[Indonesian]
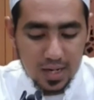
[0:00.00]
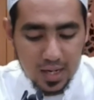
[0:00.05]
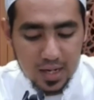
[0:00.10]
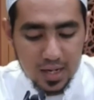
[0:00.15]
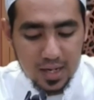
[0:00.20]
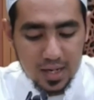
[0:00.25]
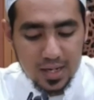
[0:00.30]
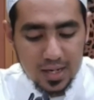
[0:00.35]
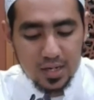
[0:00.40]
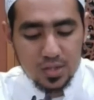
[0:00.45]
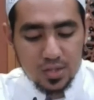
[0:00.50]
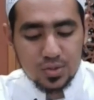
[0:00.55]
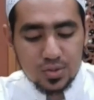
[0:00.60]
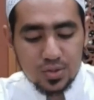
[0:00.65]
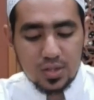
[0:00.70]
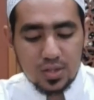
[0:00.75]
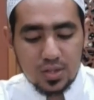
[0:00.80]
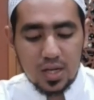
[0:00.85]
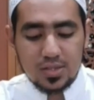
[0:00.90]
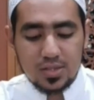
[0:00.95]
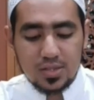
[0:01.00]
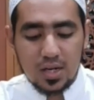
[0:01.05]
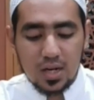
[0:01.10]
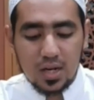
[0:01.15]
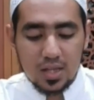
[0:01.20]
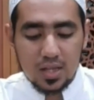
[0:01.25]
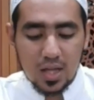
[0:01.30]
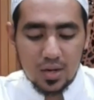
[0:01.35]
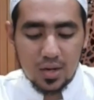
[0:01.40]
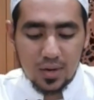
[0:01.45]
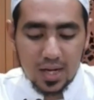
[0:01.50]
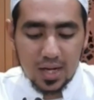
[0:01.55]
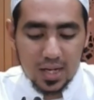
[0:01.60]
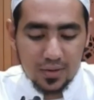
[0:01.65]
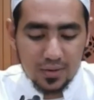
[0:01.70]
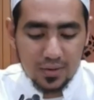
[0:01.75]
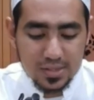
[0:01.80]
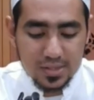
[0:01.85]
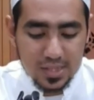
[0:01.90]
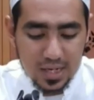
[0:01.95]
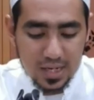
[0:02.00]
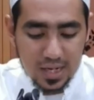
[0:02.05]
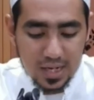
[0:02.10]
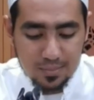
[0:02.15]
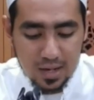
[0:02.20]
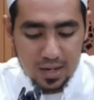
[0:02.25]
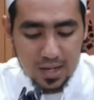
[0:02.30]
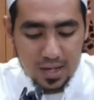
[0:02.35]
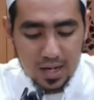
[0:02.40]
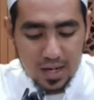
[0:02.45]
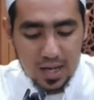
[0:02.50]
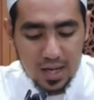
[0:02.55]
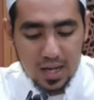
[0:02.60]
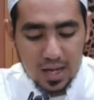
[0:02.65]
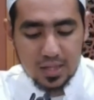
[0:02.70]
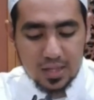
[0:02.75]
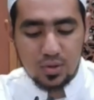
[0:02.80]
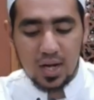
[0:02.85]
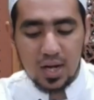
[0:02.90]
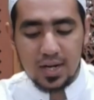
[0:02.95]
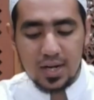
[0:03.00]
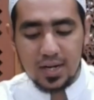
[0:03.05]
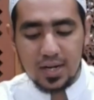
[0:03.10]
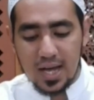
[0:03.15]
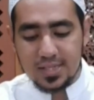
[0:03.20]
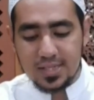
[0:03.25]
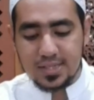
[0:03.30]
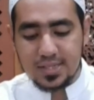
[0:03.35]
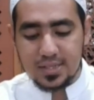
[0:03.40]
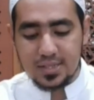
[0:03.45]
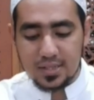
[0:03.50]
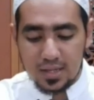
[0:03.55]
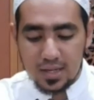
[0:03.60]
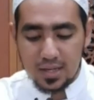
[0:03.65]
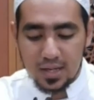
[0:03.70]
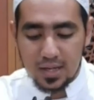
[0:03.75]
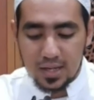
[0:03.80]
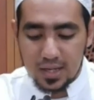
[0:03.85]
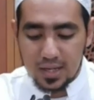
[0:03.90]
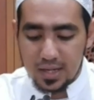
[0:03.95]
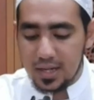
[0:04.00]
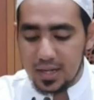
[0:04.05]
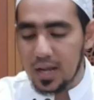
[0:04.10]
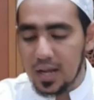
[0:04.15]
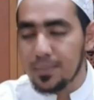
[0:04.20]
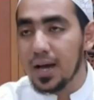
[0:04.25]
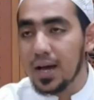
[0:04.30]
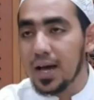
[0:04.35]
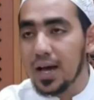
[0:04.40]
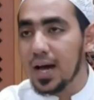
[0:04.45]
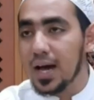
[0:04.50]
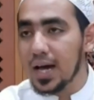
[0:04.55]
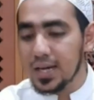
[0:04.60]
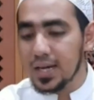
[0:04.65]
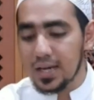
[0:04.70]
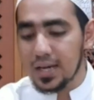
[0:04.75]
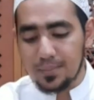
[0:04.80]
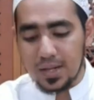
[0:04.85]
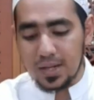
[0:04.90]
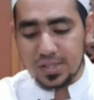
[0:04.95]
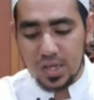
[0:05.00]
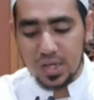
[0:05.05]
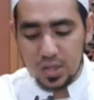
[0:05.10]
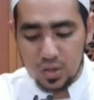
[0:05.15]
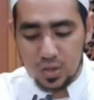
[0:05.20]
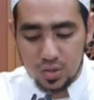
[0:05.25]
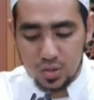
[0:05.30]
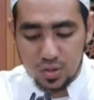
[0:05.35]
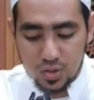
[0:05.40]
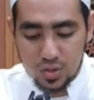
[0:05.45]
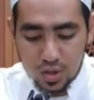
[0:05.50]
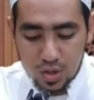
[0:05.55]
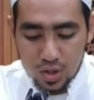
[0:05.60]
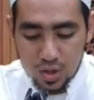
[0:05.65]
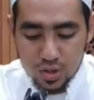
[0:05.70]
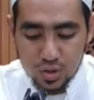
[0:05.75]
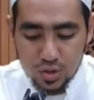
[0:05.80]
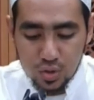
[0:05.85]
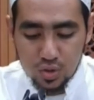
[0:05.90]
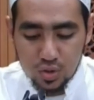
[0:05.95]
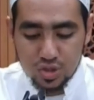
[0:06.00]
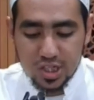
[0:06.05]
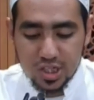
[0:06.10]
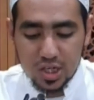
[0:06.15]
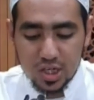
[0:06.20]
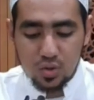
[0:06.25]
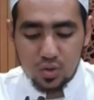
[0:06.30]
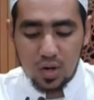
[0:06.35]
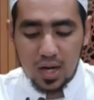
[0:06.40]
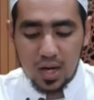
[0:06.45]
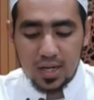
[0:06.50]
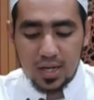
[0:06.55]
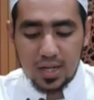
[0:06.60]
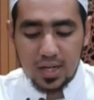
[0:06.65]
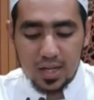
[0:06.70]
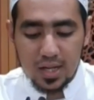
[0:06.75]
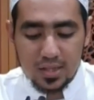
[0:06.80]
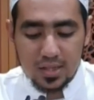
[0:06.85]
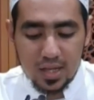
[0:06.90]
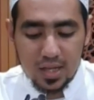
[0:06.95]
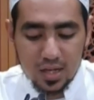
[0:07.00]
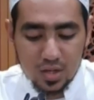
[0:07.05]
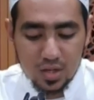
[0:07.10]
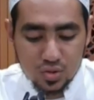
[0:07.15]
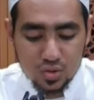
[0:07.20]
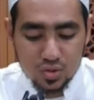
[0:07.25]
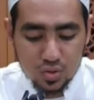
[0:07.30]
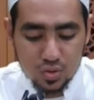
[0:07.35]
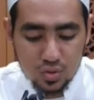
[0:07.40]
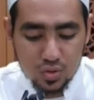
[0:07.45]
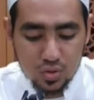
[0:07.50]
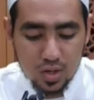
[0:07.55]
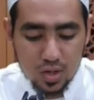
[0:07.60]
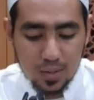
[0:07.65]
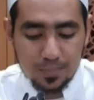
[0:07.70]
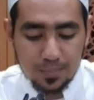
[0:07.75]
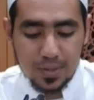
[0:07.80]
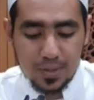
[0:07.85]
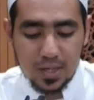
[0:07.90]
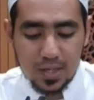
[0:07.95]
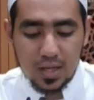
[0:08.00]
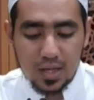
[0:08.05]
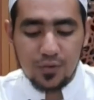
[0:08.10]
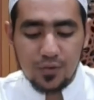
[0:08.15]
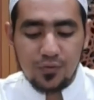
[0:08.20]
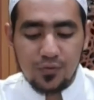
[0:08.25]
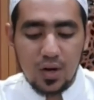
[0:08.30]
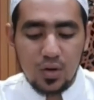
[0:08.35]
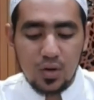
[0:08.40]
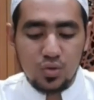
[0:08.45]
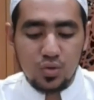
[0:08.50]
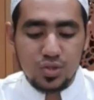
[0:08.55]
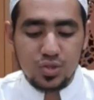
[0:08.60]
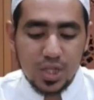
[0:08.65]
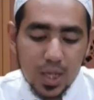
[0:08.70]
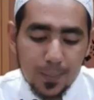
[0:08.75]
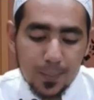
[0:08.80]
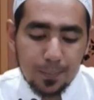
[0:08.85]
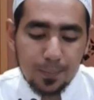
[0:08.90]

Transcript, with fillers: kala Rasulullah Shallallahu Alaihi Wasallam ala ayuhan nas innama ana basharun yushiku an yatiya Rasulu Rabbi faujib